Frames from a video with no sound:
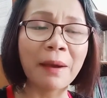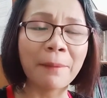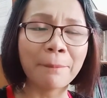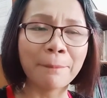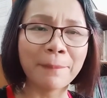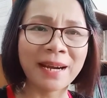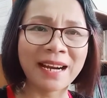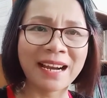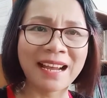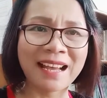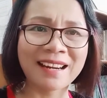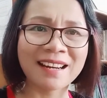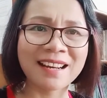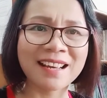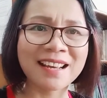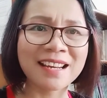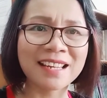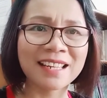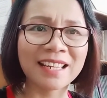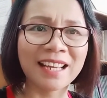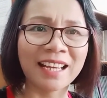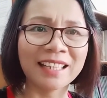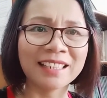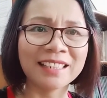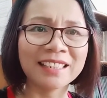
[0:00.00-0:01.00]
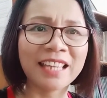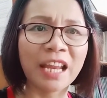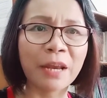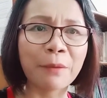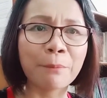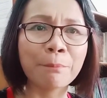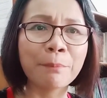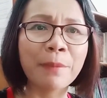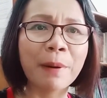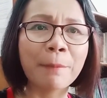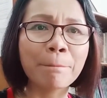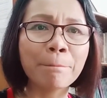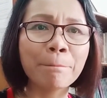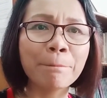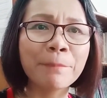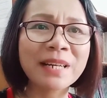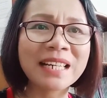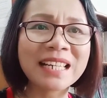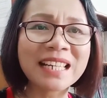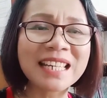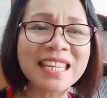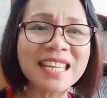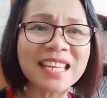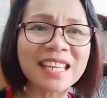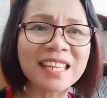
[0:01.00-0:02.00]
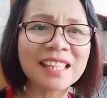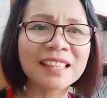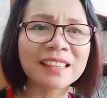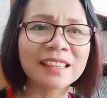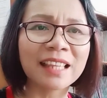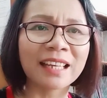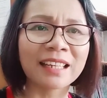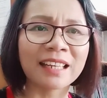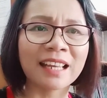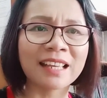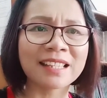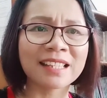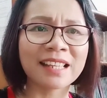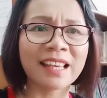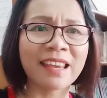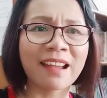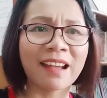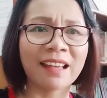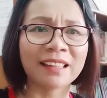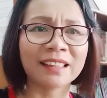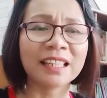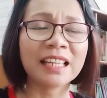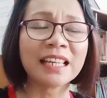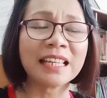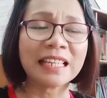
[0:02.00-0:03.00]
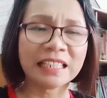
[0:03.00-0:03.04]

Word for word: mengarahkan dan memberi kita nasihat